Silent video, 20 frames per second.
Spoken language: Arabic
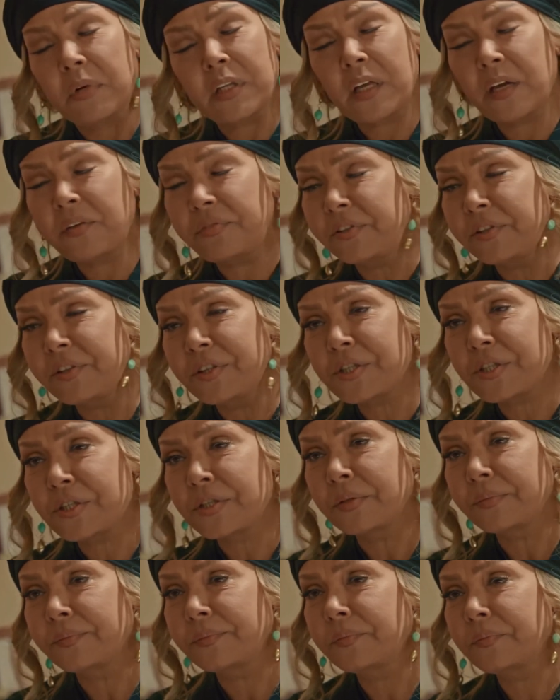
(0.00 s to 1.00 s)

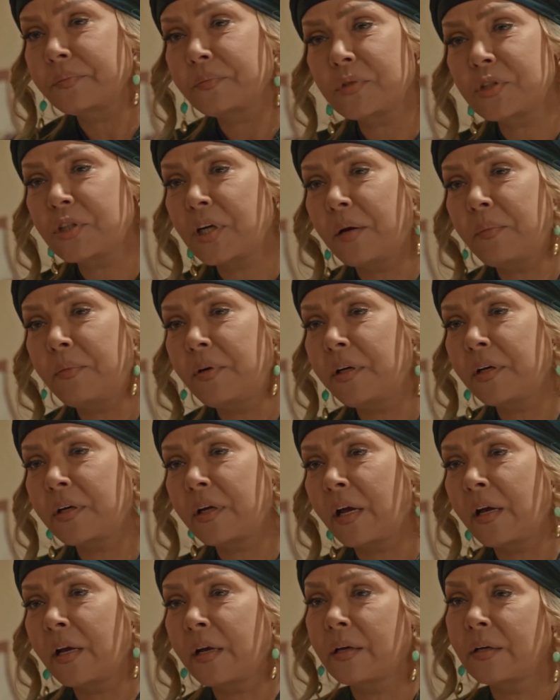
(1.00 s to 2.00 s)
تخافيش مش هعمل لك
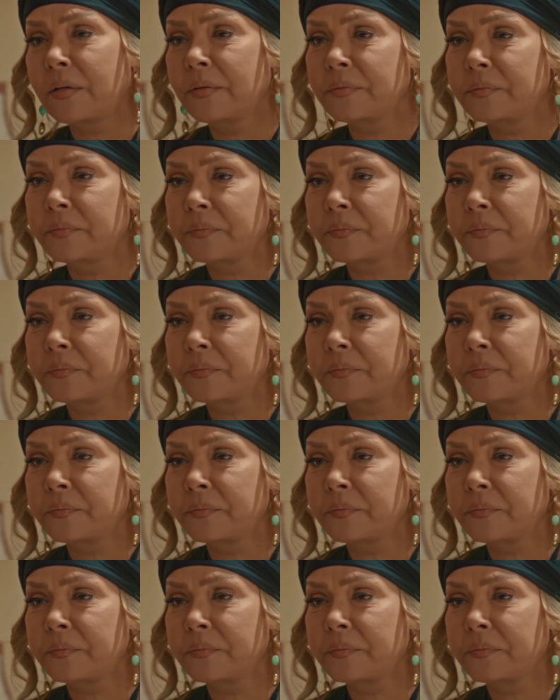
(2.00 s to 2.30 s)
حاجه